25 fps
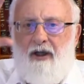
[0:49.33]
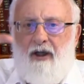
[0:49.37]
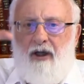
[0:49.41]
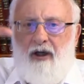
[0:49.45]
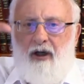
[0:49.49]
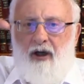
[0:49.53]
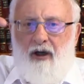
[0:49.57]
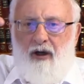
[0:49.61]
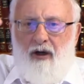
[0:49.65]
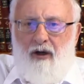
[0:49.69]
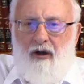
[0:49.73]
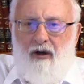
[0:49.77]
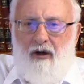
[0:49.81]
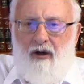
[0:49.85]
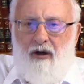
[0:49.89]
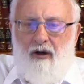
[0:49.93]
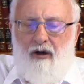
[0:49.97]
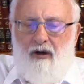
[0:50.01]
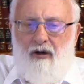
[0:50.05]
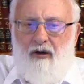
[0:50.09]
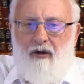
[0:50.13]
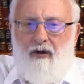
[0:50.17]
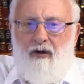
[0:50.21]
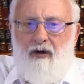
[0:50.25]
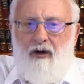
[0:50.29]
некий
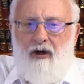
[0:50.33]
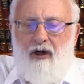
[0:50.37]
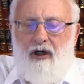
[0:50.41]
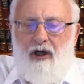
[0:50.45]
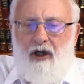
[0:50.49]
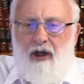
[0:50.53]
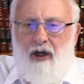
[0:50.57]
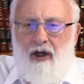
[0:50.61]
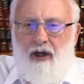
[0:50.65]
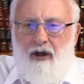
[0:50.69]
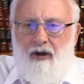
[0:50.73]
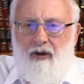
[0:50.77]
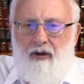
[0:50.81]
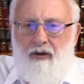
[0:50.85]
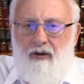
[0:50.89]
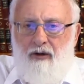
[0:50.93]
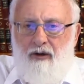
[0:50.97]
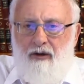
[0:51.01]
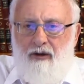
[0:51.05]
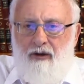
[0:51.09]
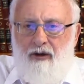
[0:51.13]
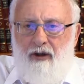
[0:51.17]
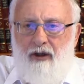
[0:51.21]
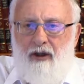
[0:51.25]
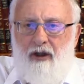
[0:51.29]
очень
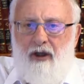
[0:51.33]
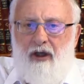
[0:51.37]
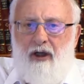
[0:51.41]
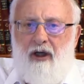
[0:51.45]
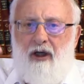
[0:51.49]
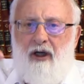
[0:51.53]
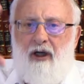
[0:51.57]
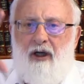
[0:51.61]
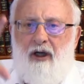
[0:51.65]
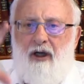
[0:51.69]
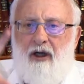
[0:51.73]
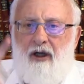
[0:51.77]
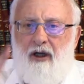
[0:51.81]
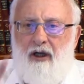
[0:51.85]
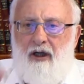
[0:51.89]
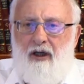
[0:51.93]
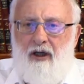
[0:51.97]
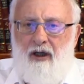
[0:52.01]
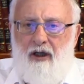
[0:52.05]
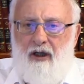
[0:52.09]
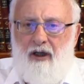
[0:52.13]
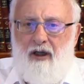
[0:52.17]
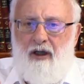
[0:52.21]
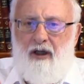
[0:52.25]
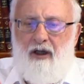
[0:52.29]
тоненький
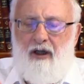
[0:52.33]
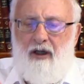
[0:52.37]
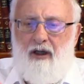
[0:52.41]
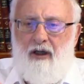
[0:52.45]
слой,